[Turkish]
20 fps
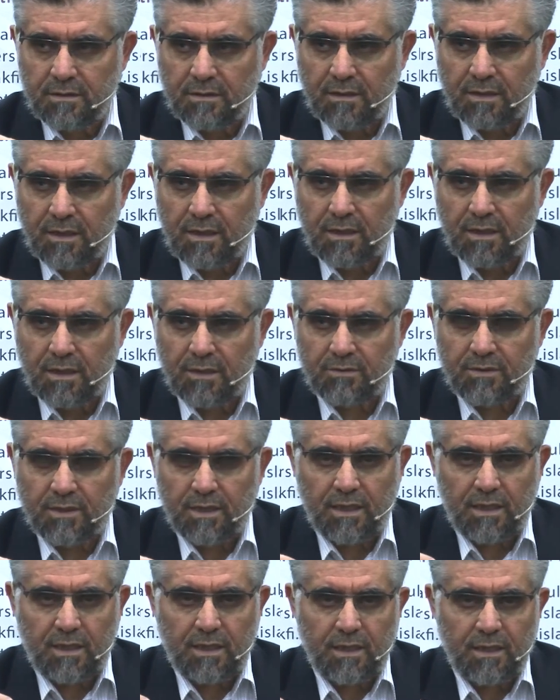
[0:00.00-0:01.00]
Allahü
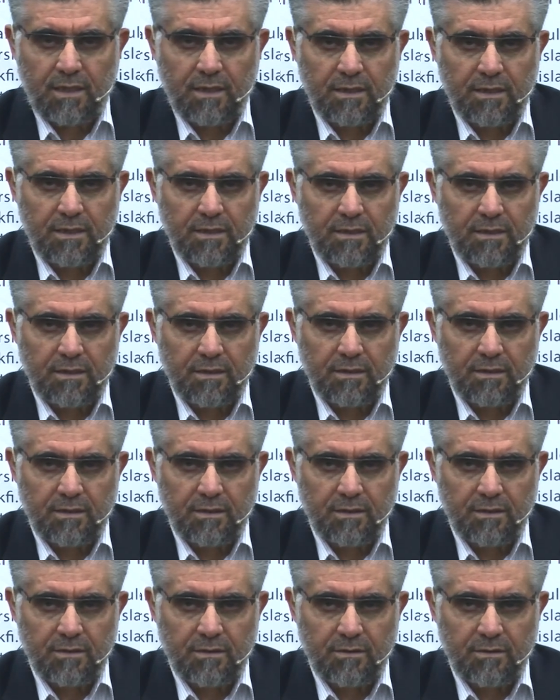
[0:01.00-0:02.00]
Teala
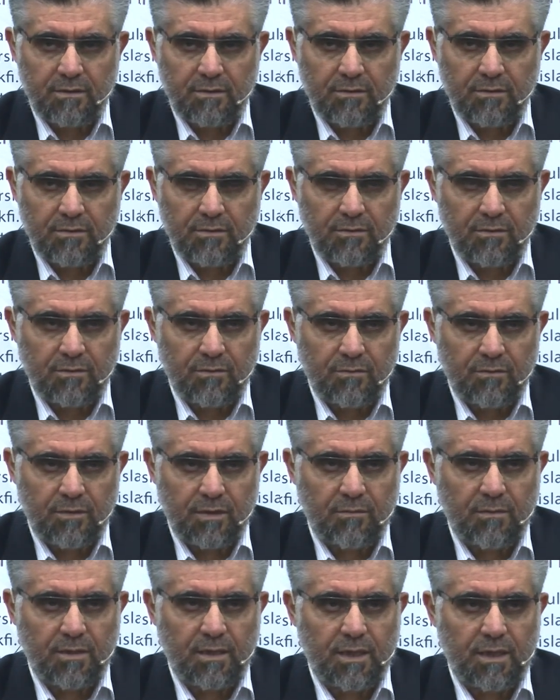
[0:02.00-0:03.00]
ve
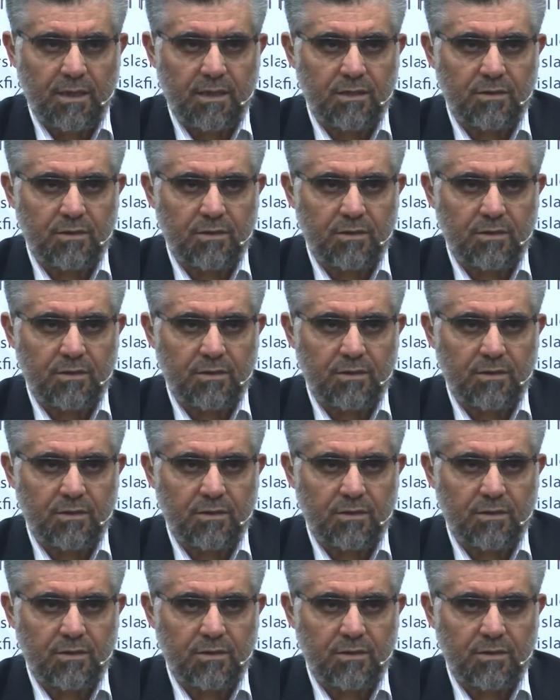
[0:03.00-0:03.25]
ma aler